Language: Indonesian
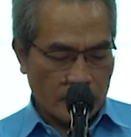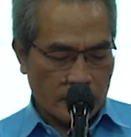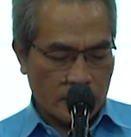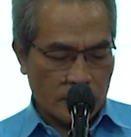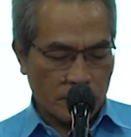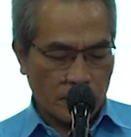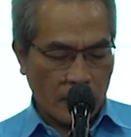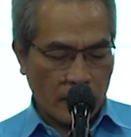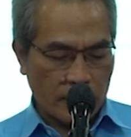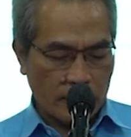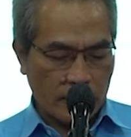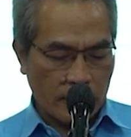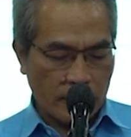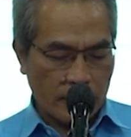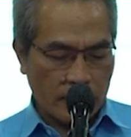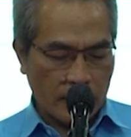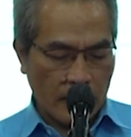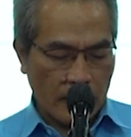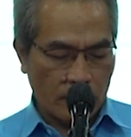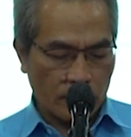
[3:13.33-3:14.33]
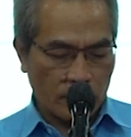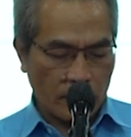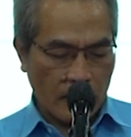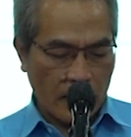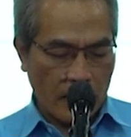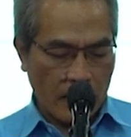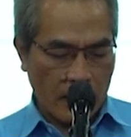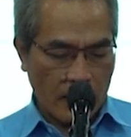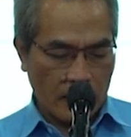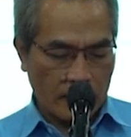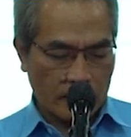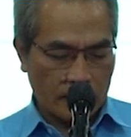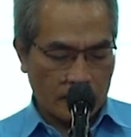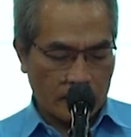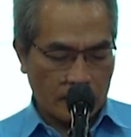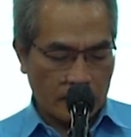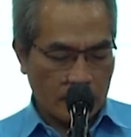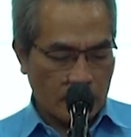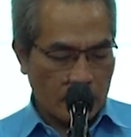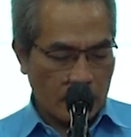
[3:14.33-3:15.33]
sebagai
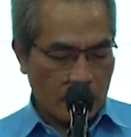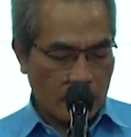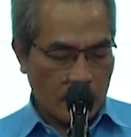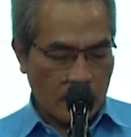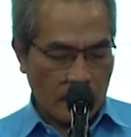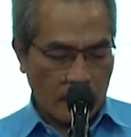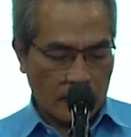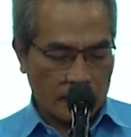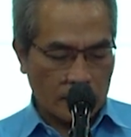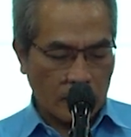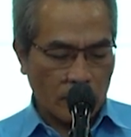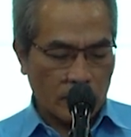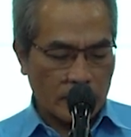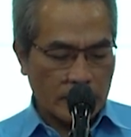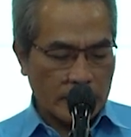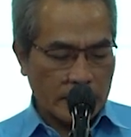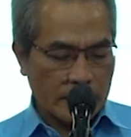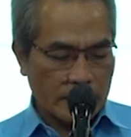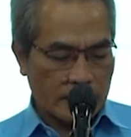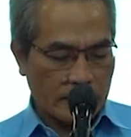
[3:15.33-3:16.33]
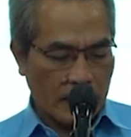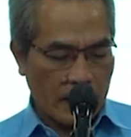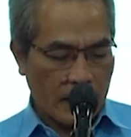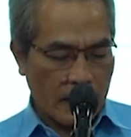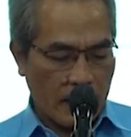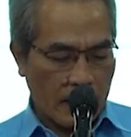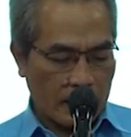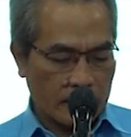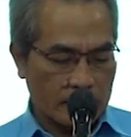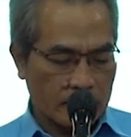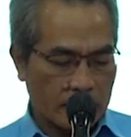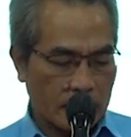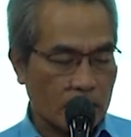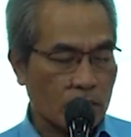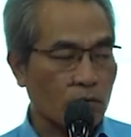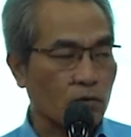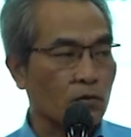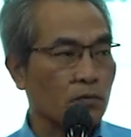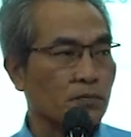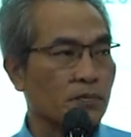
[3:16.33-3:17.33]
kalurahan atau desa
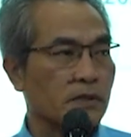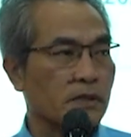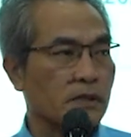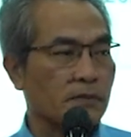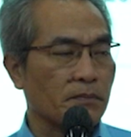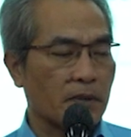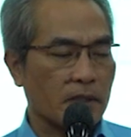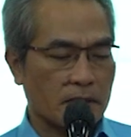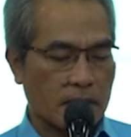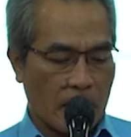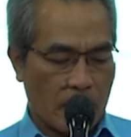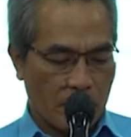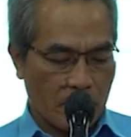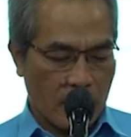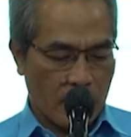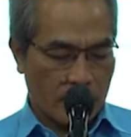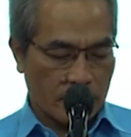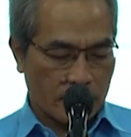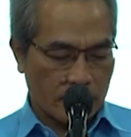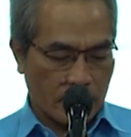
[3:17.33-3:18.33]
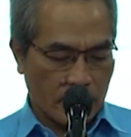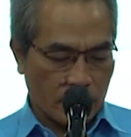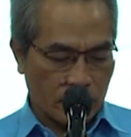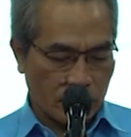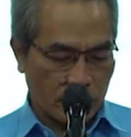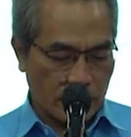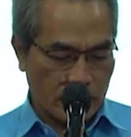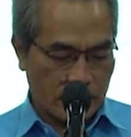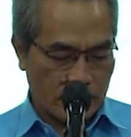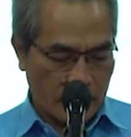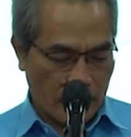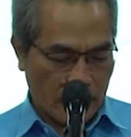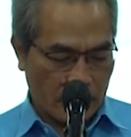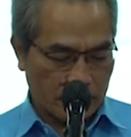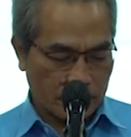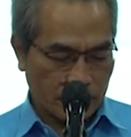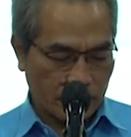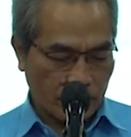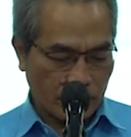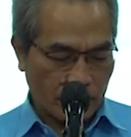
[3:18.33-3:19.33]
anti korupsi pertama di
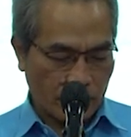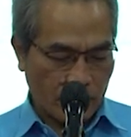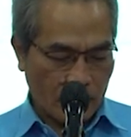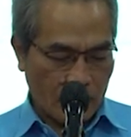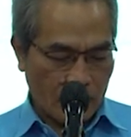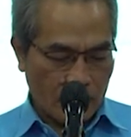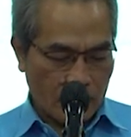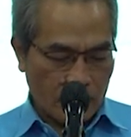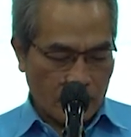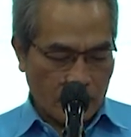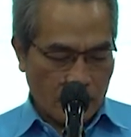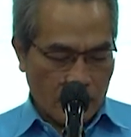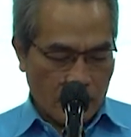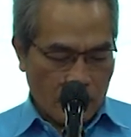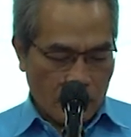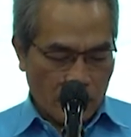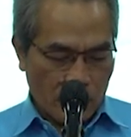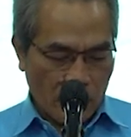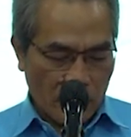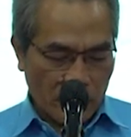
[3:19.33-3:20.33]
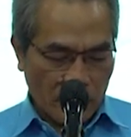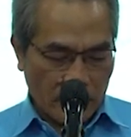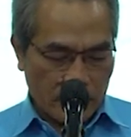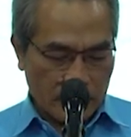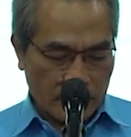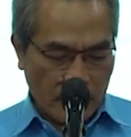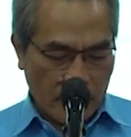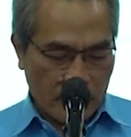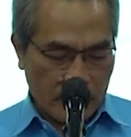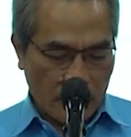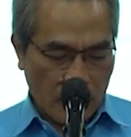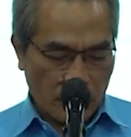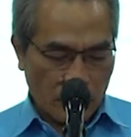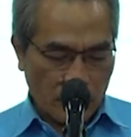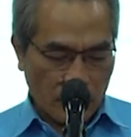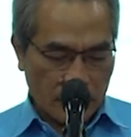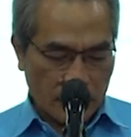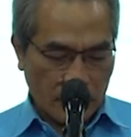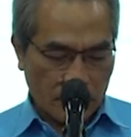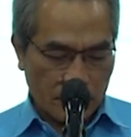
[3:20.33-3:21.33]
Indonesia. Pemerintah
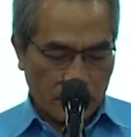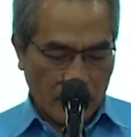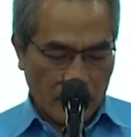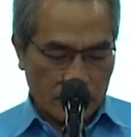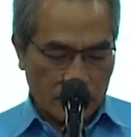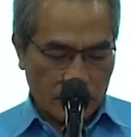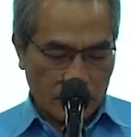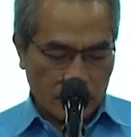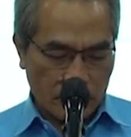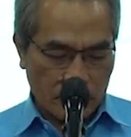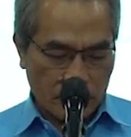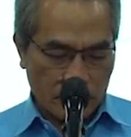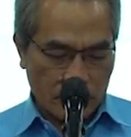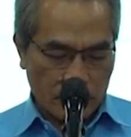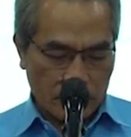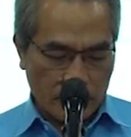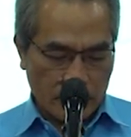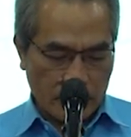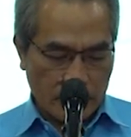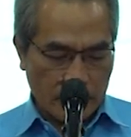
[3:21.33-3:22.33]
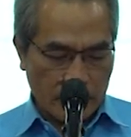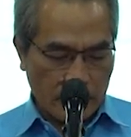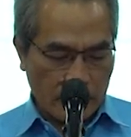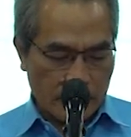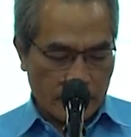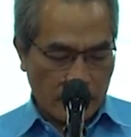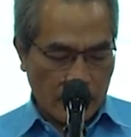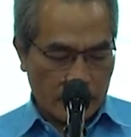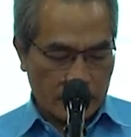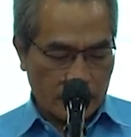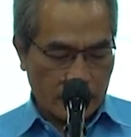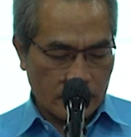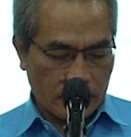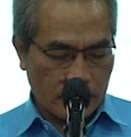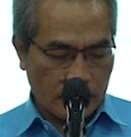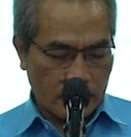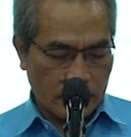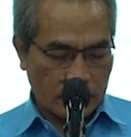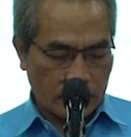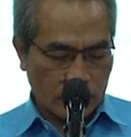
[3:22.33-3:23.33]
Kabupaten Bantul hingga saat
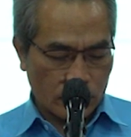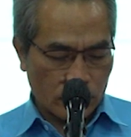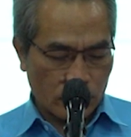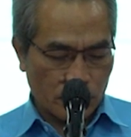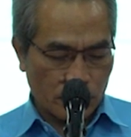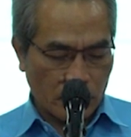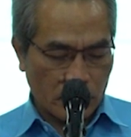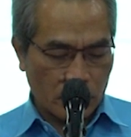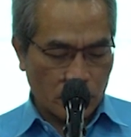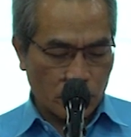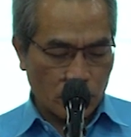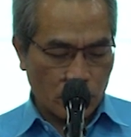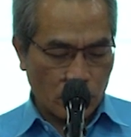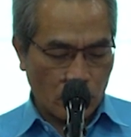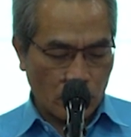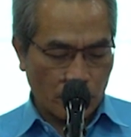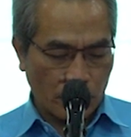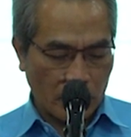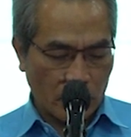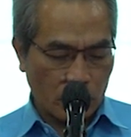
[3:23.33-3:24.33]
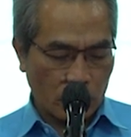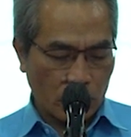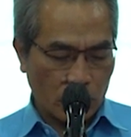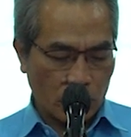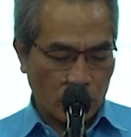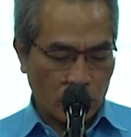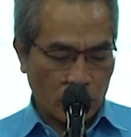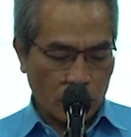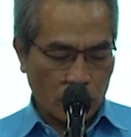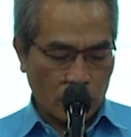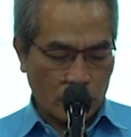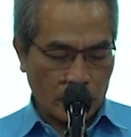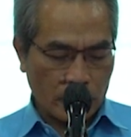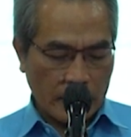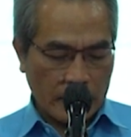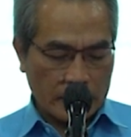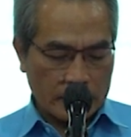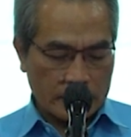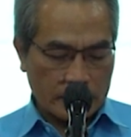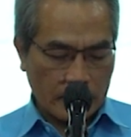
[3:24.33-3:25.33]
ini terus mendukung penuh
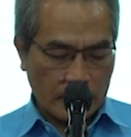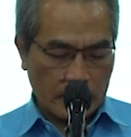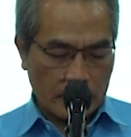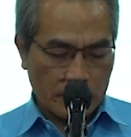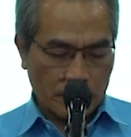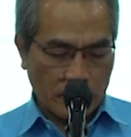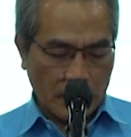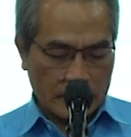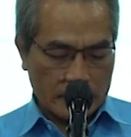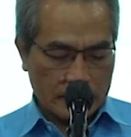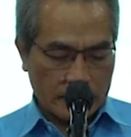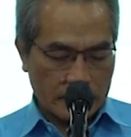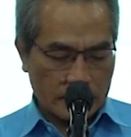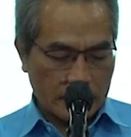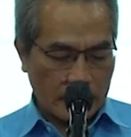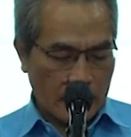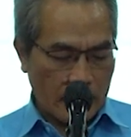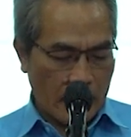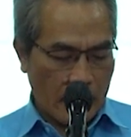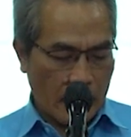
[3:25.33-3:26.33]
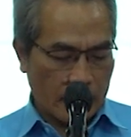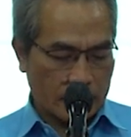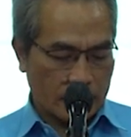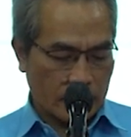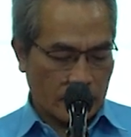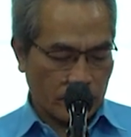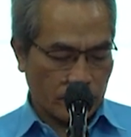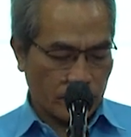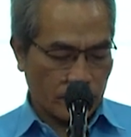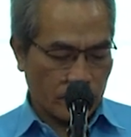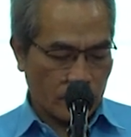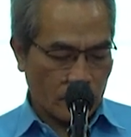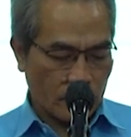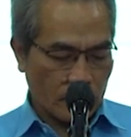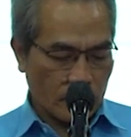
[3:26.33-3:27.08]
dan terlibat secara aktif